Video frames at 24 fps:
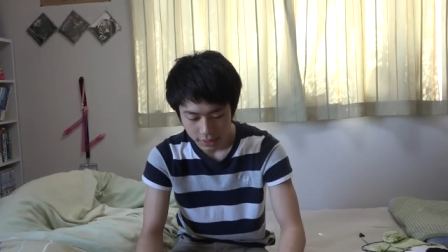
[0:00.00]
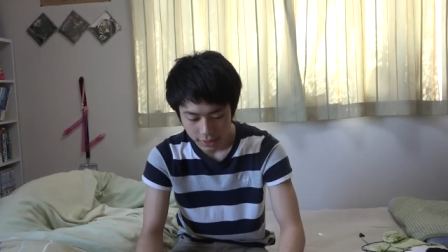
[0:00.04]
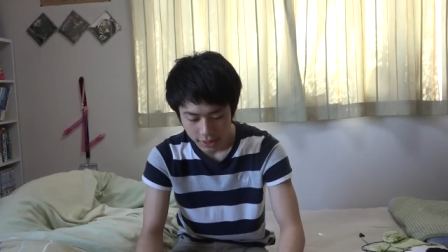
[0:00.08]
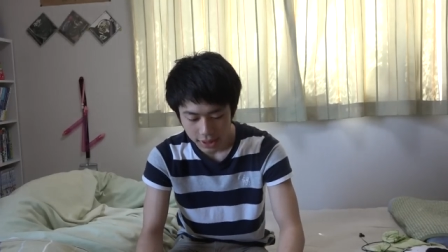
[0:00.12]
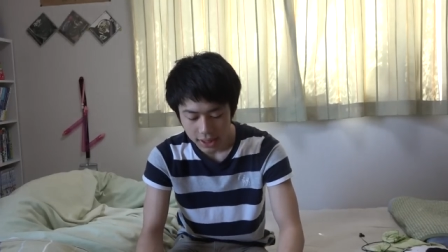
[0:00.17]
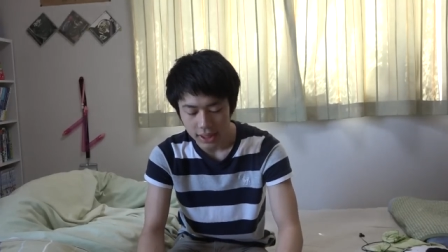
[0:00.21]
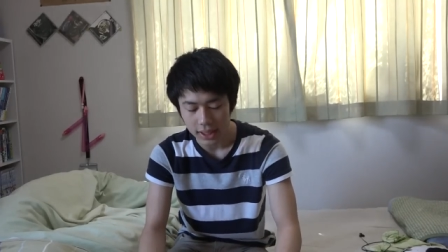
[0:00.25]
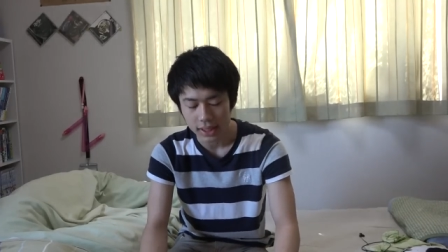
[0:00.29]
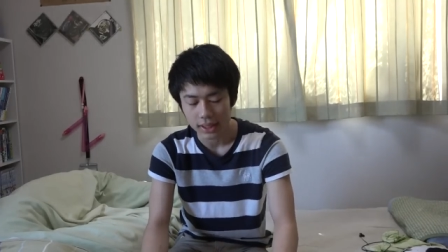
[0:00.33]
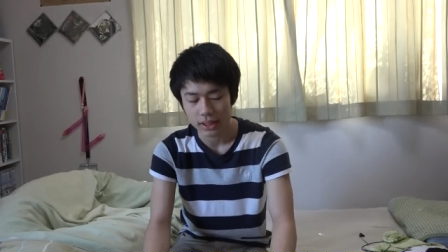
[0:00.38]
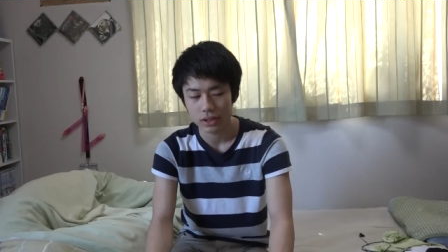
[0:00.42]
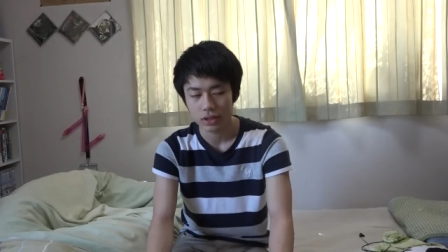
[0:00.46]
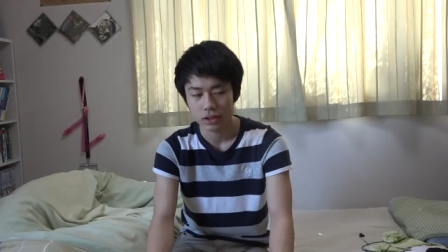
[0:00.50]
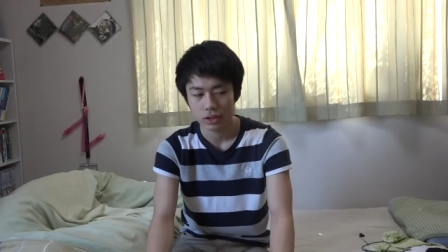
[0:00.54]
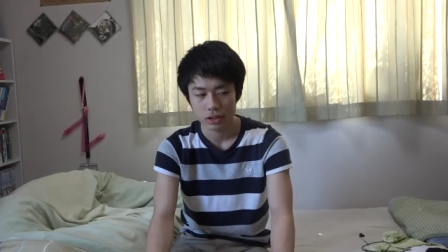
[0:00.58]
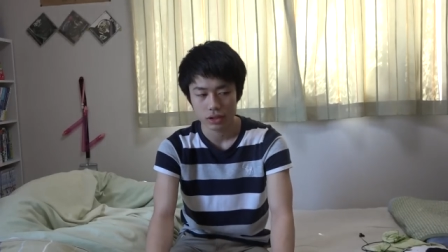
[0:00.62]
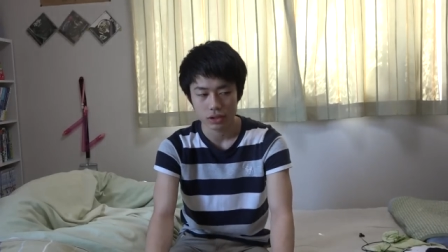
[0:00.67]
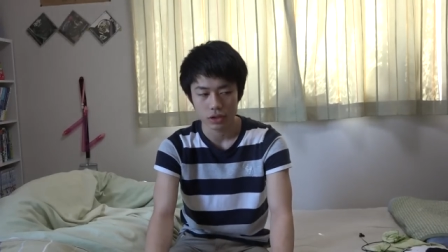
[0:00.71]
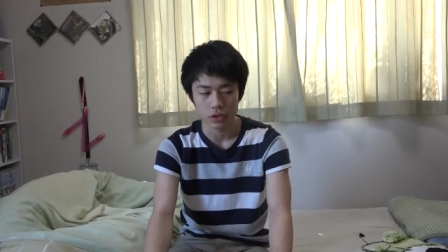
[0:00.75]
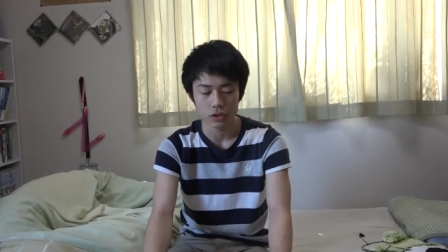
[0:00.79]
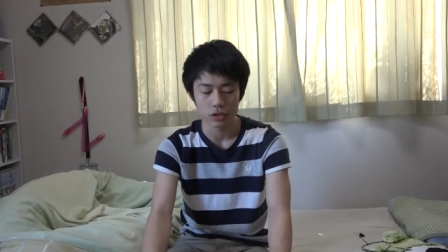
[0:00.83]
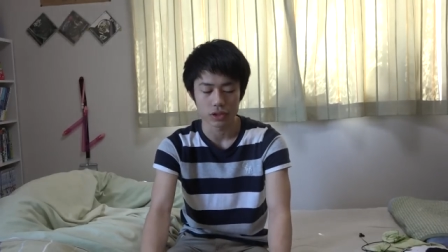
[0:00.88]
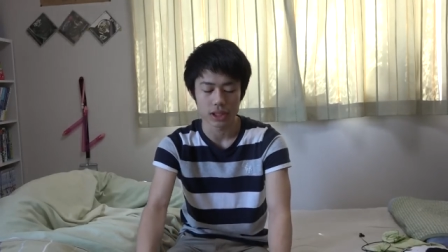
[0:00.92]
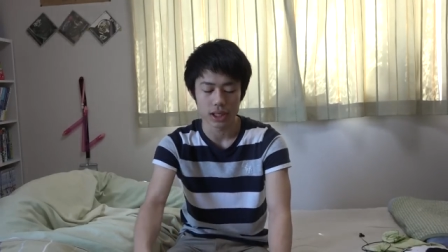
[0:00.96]
で
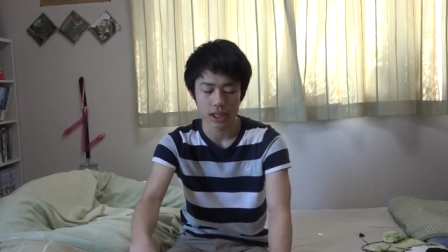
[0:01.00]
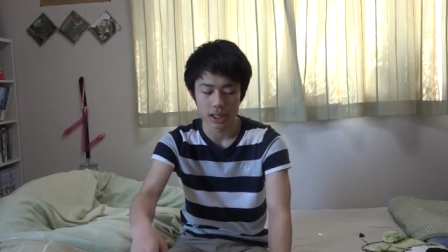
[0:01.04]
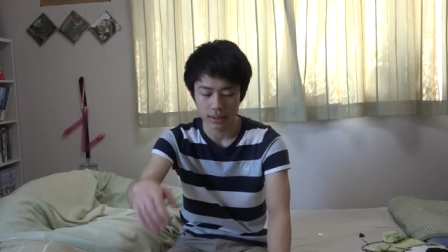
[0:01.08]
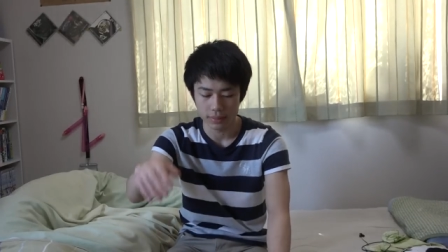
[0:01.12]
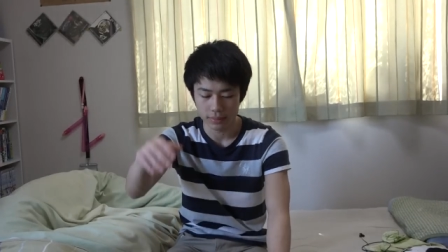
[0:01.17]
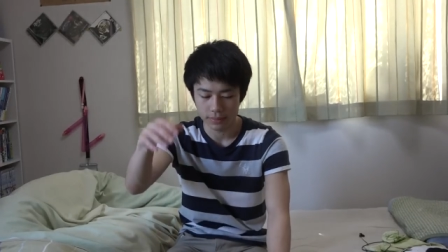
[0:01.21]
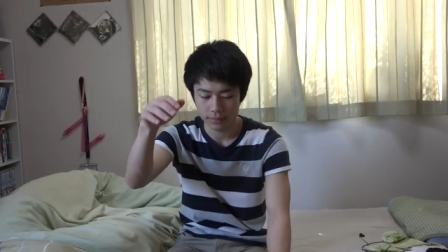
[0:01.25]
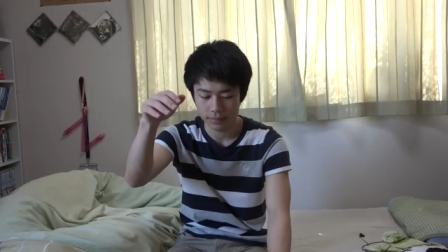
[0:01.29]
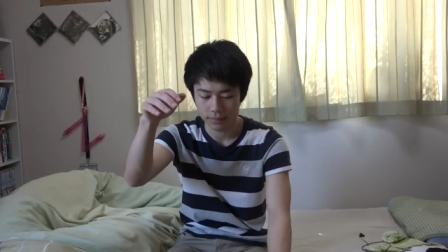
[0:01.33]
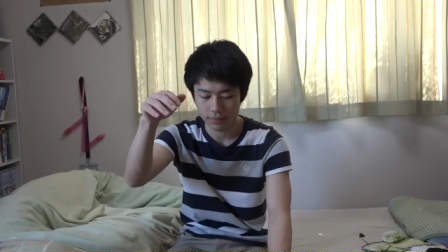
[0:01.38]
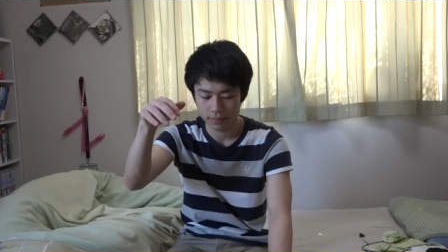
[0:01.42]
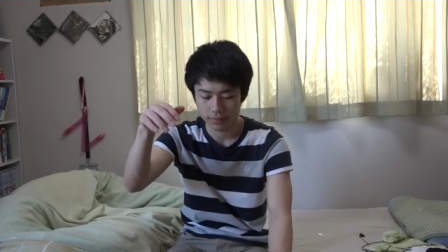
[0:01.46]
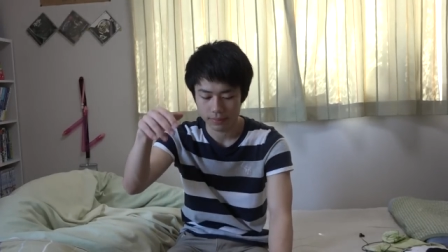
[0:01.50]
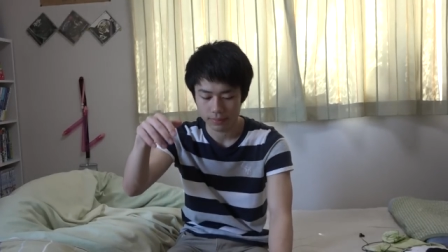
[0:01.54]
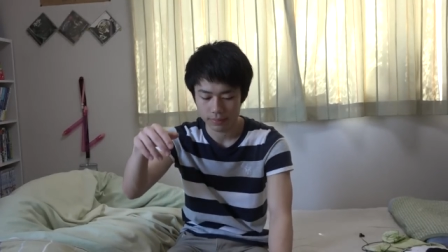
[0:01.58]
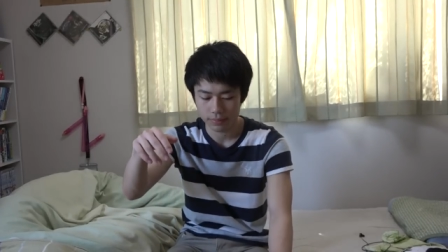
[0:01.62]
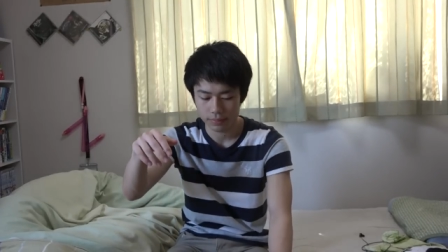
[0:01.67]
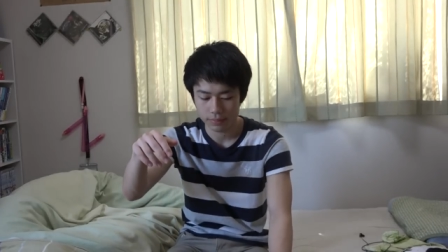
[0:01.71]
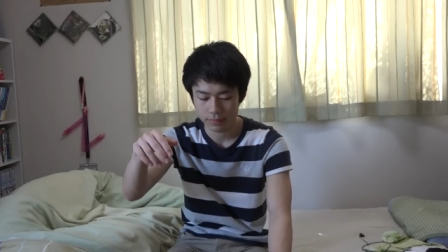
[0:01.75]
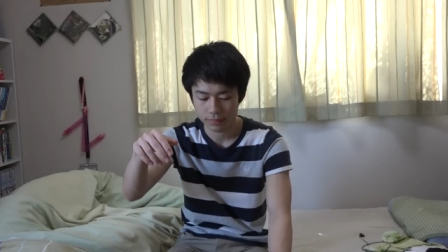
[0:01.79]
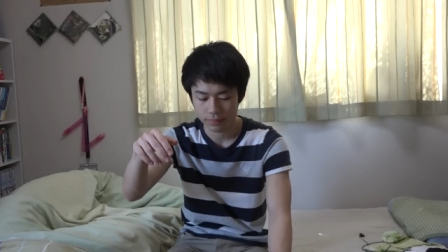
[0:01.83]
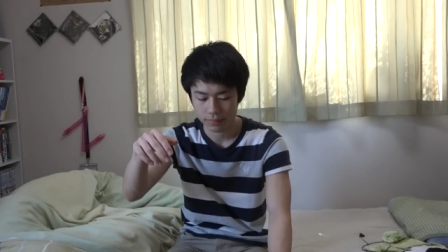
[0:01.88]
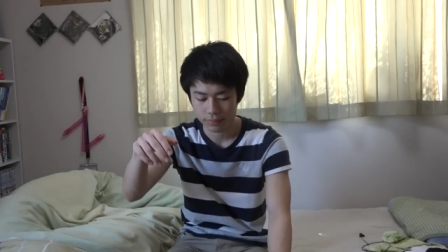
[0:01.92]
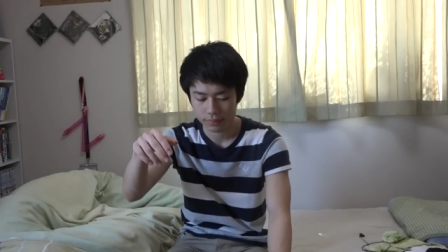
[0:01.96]
ちょっとじゃあ
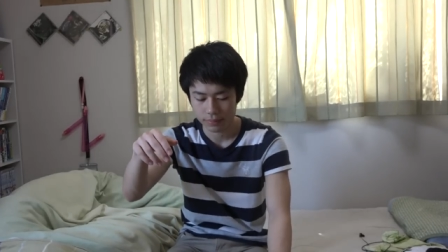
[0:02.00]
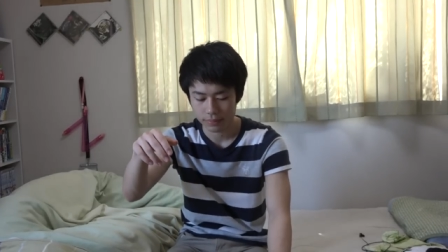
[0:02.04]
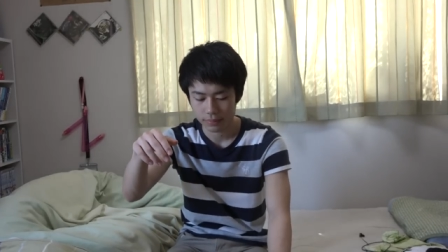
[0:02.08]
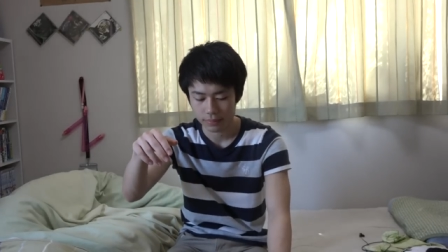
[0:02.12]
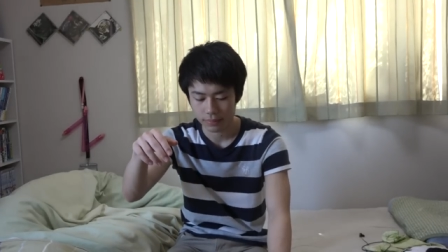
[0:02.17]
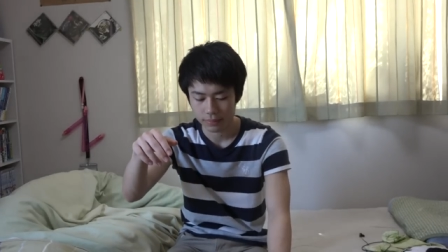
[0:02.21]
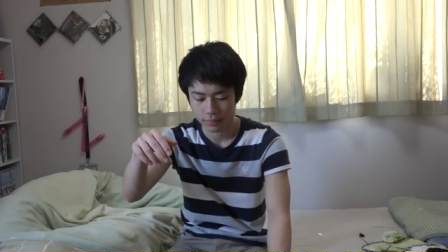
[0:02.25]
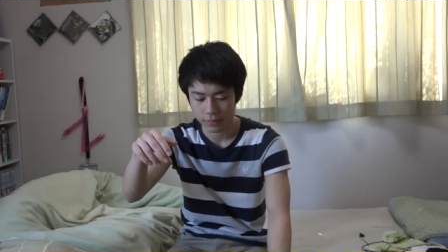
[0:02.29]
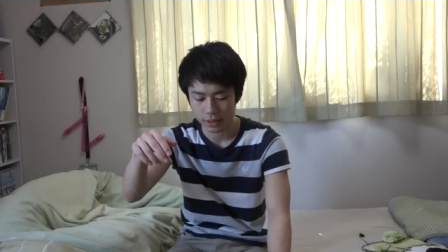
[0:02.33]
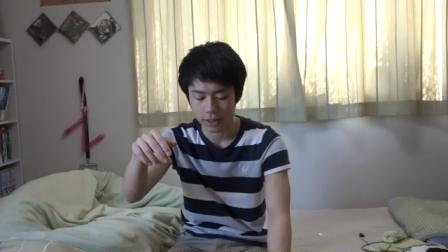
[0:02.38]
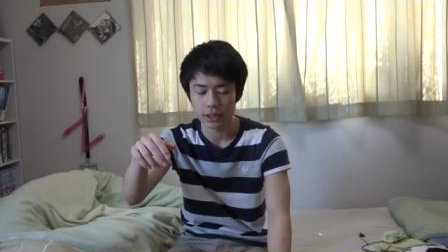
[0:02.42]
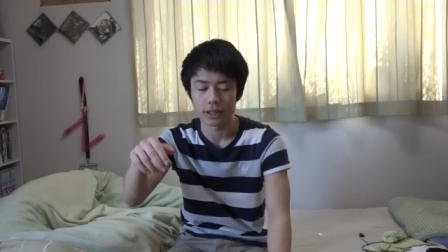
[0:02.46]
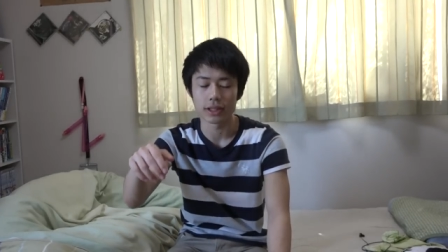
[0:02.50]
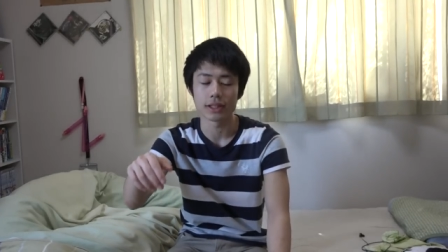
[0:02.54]
で